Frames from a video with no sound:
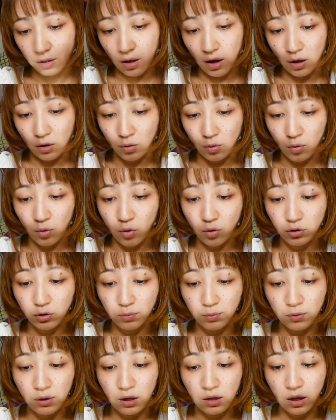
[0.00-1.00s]
えーと、
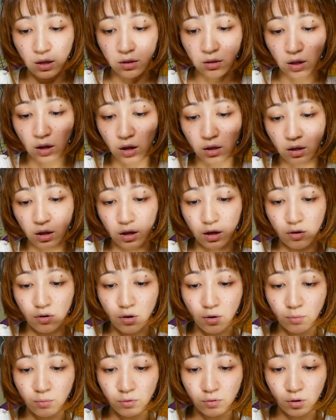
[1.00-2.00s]
コスプレだったらでき
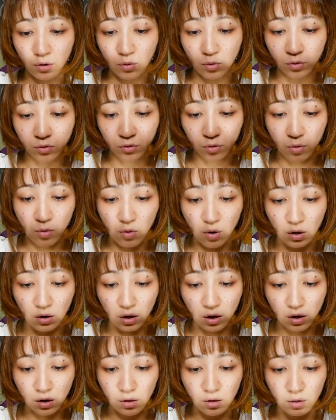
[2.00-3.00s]
るかもしれないこうしとこうか
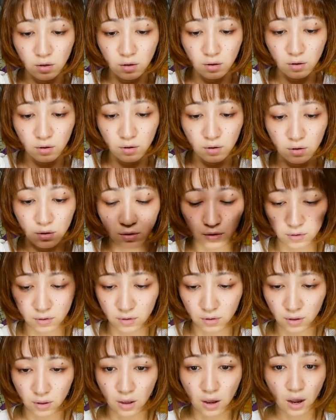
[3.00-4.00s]
な
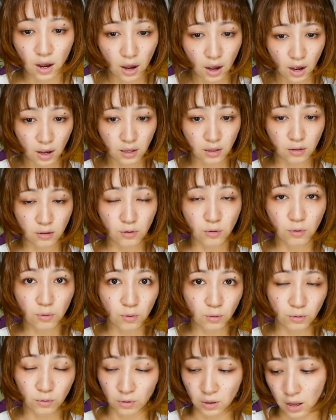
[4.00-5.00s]
はいという
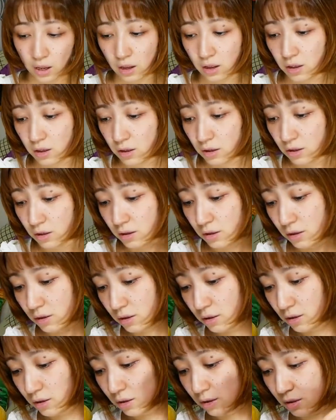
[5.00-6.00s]
ことで
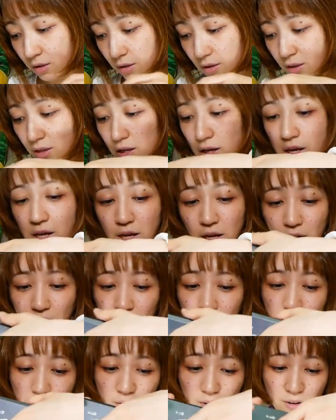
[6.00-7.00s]
い
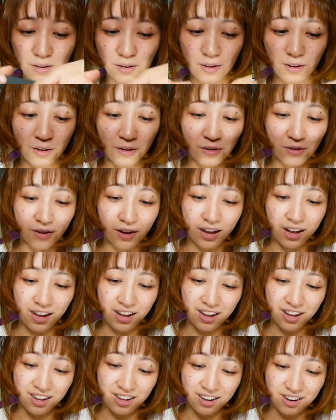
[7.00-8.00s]
やう
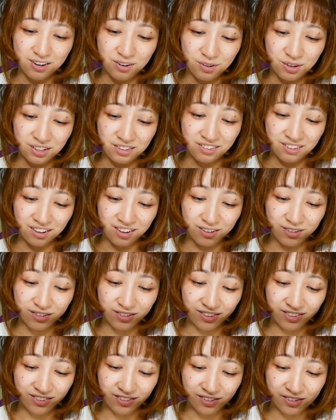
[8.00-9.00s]
わこれ絶
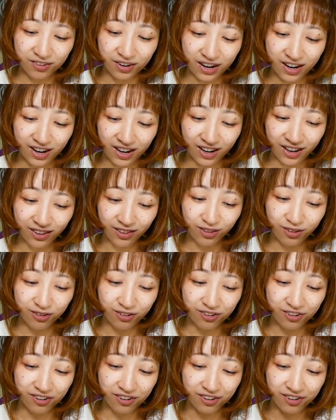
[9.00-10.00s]
句するわ感
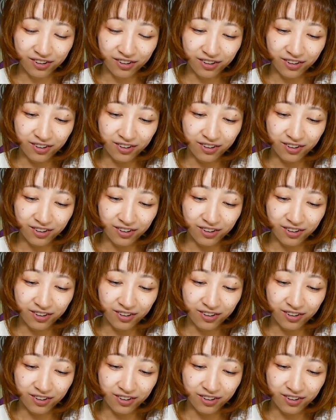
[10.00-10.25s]
動